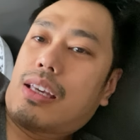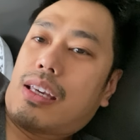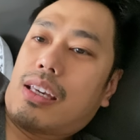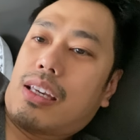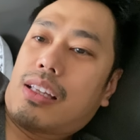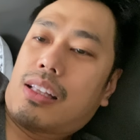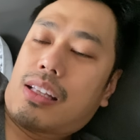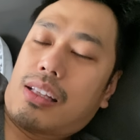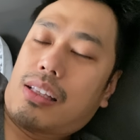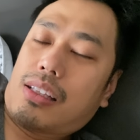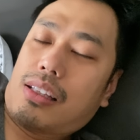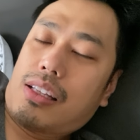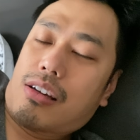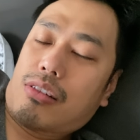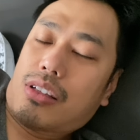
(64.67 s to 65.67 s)
And
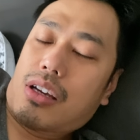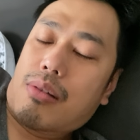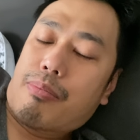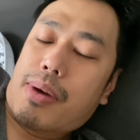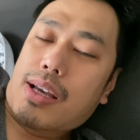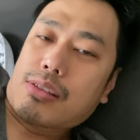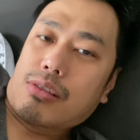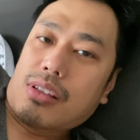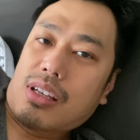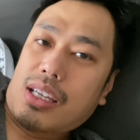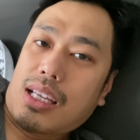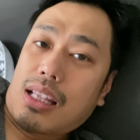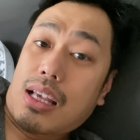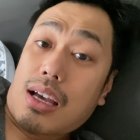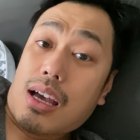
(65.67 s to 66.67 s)
hindi ako nakapasok ng
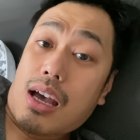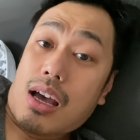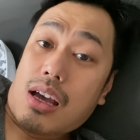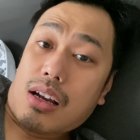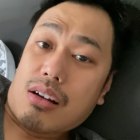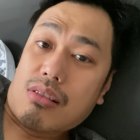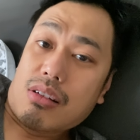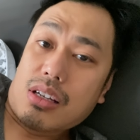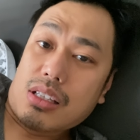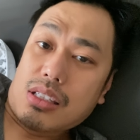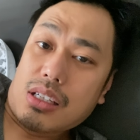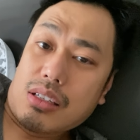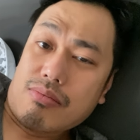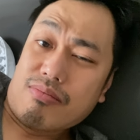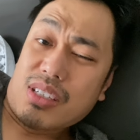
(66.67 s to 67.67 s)
ilang araw as
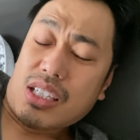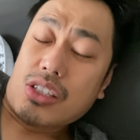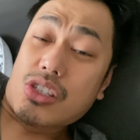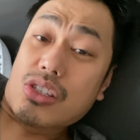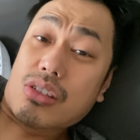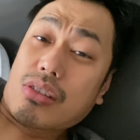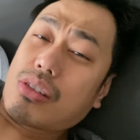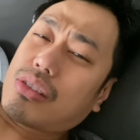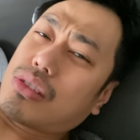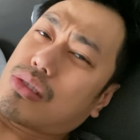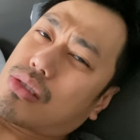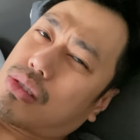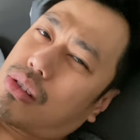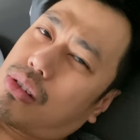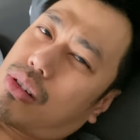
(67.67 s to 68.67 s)
I mentioned.
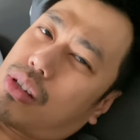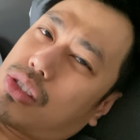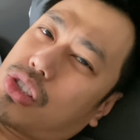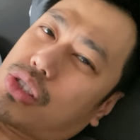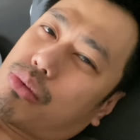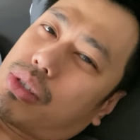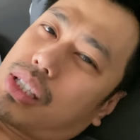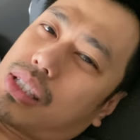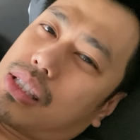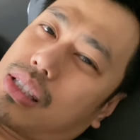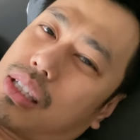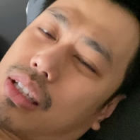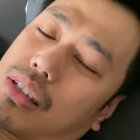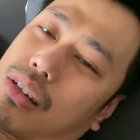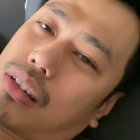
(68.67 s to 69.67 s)
So I just wanna
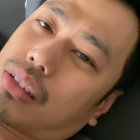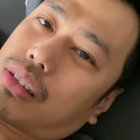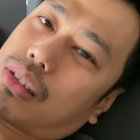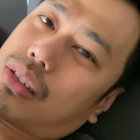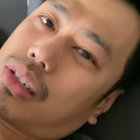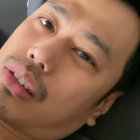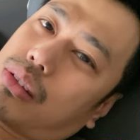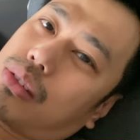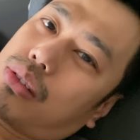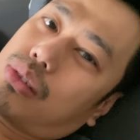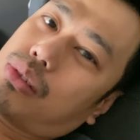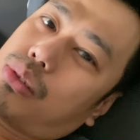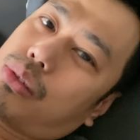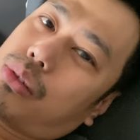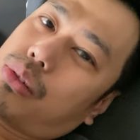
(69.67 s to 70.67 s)
see a doctor to
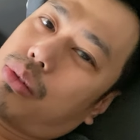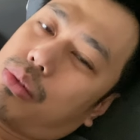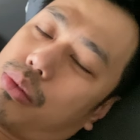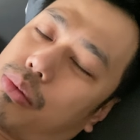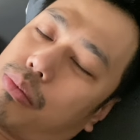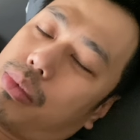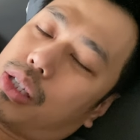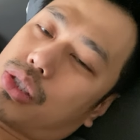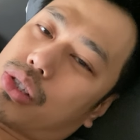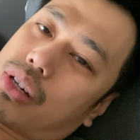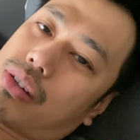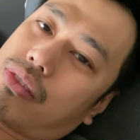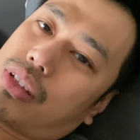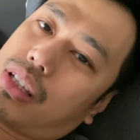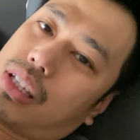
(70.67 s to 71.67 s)
make
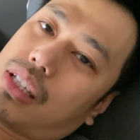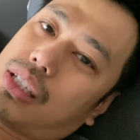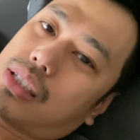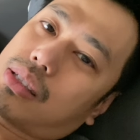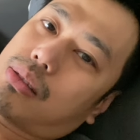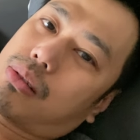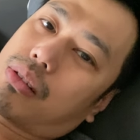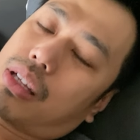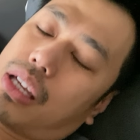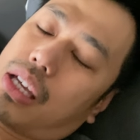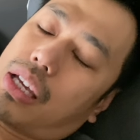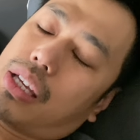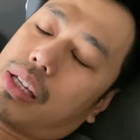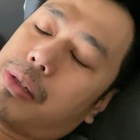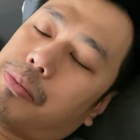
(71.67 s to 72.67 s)
sure everything is
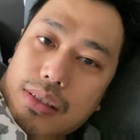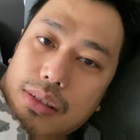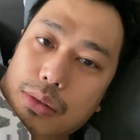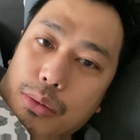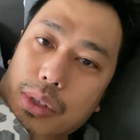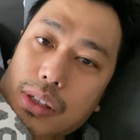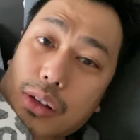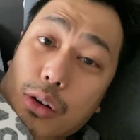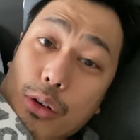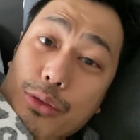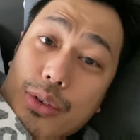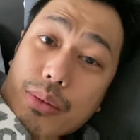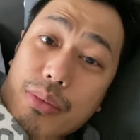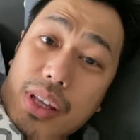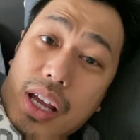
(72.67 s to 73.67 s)
okay. We'll go
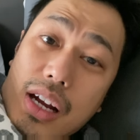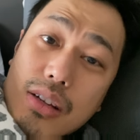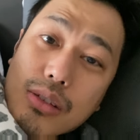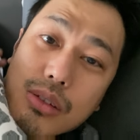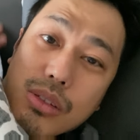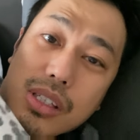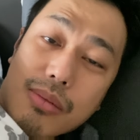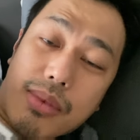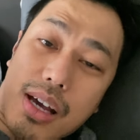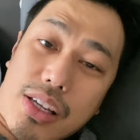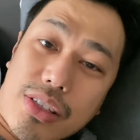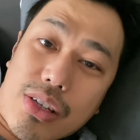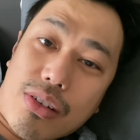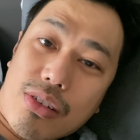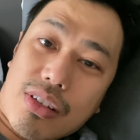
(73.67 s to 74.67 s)
from there. So
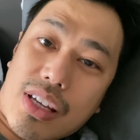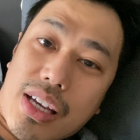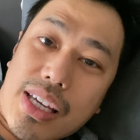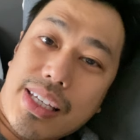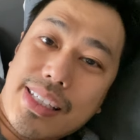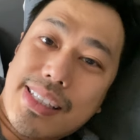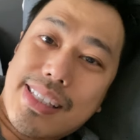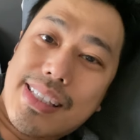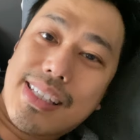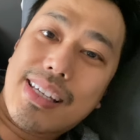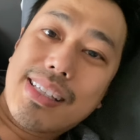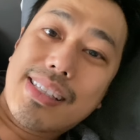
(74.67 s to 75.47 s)
samahan niyo ako guys.